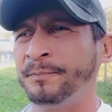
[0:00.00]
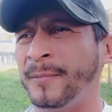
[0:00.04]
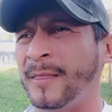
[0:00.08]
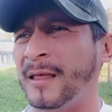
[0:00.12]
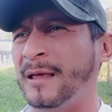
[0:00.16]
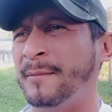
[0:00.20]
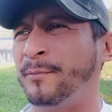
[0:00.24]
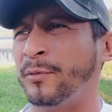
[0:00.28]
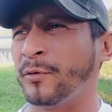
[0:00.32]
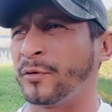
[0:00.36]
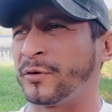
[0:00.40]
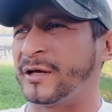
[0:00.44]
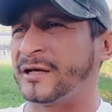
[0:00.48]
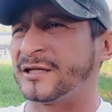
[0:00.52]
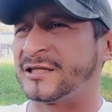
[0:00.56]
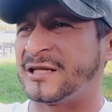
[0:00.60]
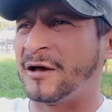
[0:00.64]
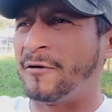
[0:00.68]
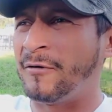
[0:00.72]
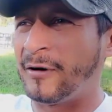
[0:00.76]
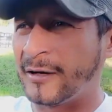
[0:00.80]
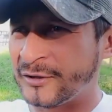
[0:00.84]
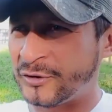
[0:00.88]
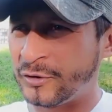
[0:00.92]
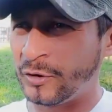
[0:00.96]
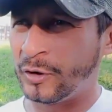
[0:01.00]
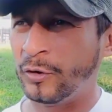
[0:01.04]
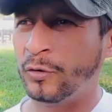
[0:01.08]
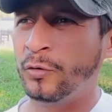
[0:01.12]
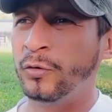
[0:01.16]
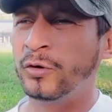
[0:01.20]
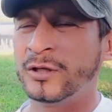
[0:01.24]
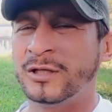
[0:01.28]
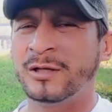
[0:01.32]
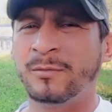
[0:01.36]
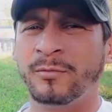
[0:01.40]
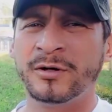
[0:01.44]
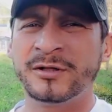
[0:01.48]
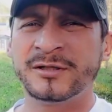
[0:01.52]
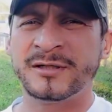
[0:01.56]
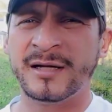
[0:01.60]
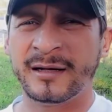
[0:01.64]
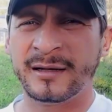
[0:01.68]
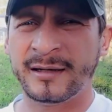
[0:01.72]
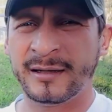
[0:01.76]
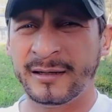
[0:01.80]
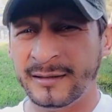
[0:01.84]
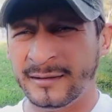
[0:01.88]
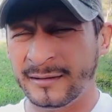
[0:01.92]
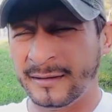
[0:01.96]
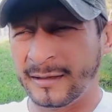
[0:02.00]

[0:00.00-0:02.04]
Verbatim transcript: y por qué se vació lo último en sangre